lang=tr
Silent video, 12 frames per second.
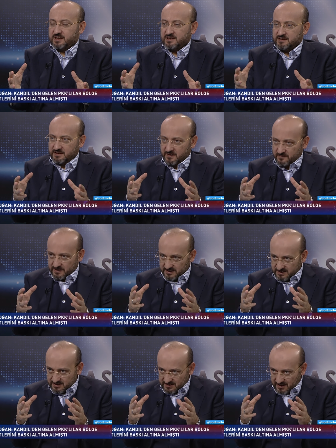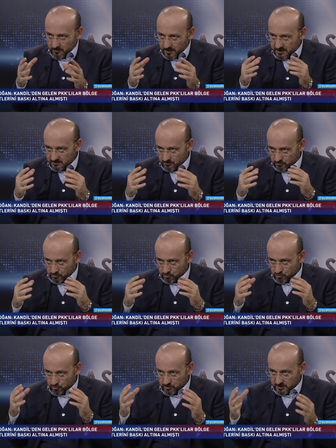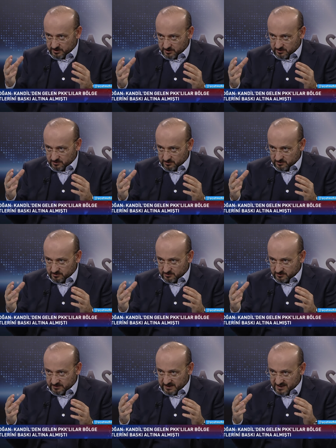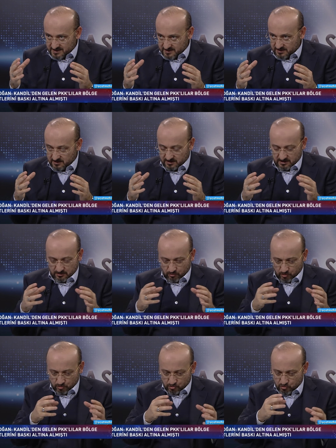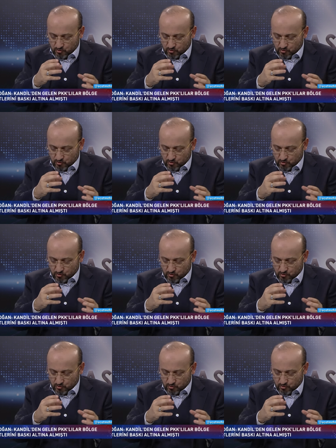Yani devletin temel unsurları hmm. neyse o